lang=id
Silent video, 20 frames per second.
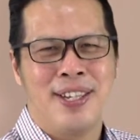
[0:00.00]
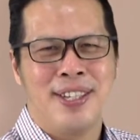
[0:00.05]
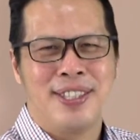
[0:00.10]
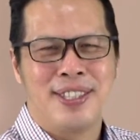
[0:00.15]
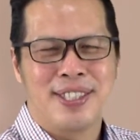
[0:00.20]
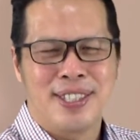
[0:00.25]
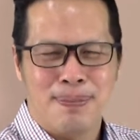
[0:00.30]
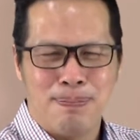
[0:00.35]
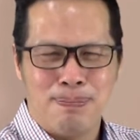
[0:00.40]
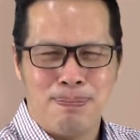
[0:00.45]

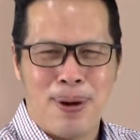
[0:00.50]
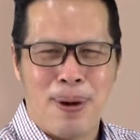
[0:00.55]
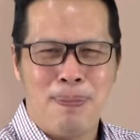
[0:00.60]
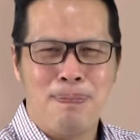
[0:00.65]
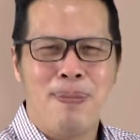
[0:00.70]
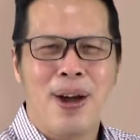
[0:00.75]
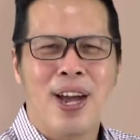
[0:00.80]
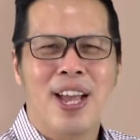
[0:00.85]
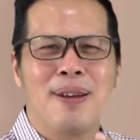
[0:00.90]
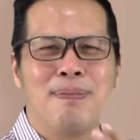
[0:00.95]

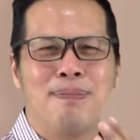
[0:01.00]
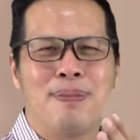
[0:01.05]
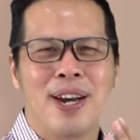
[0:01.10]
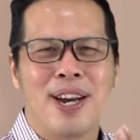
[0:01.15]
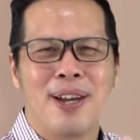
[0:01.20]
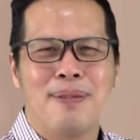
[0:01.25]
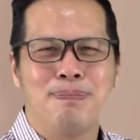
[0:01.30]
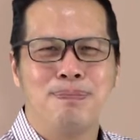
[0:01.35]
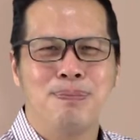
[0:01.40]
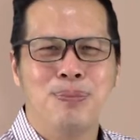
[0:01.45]
Sebab
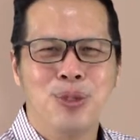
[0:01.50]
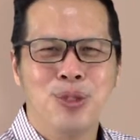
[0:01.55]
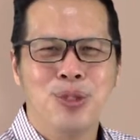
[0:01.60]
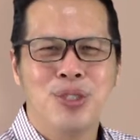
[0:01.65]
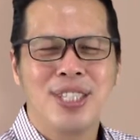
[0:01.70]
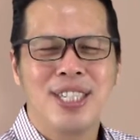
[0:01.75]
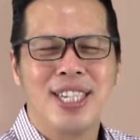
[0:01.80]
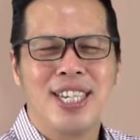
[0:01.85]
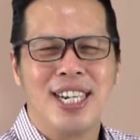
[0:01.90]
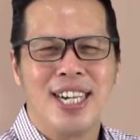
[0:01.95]
bagaimana
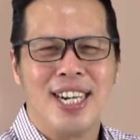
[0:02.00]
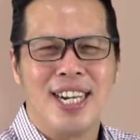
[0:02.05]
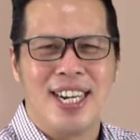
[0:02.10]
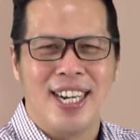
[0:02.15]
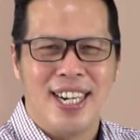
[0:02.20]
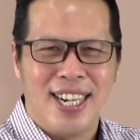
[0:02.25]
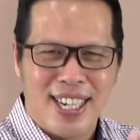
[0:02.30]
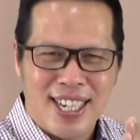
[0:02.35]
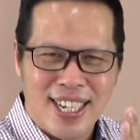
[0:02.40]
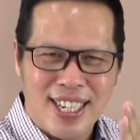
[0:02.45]
mungkin
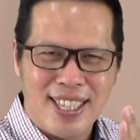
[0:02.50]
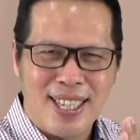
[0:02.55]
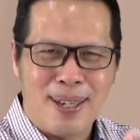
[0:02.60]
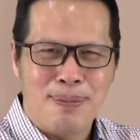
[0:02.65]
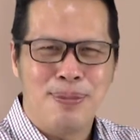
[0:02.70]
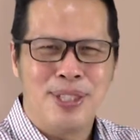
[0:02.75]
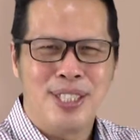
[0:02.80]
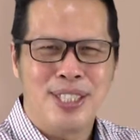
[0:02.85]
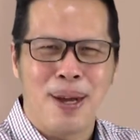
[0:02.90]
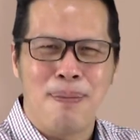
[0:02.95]
kita
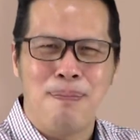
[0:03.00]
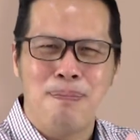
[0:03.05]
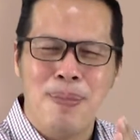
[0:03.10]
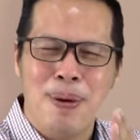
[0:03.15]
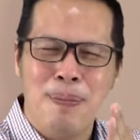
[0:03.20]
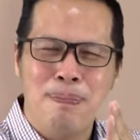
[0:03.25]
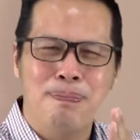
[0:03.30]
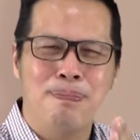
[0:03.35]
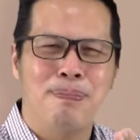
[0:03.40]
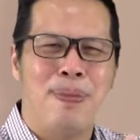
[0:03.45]
bisa
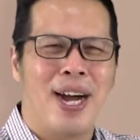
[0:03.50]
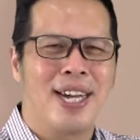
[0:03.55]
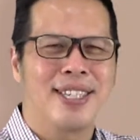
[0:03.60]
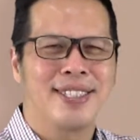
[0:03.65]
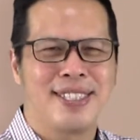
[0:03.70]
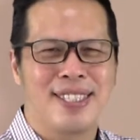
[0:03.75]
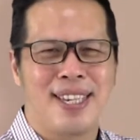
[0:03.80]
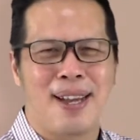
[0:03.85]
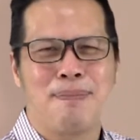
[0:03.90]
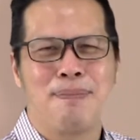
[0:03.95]

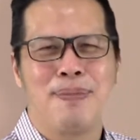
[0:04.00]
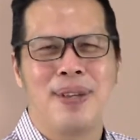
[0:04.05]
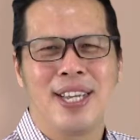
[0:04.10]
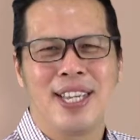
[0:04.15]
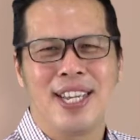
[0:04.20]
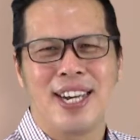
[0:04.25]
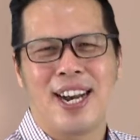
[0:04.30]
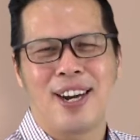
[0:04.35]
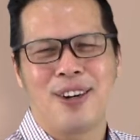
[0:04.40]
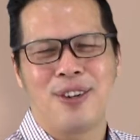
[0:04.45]
membaca
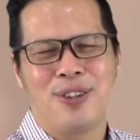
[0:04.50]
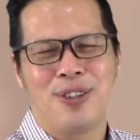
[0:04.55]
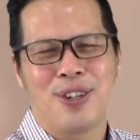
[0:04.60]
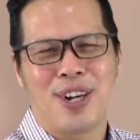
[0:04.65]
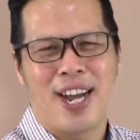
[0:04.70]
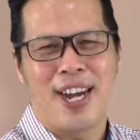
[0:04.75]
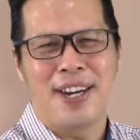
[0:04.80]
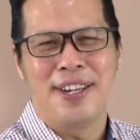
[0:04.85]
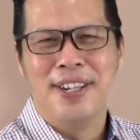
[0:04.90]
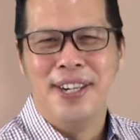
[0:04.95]
pikiran
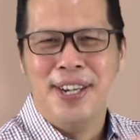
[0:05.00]
orang?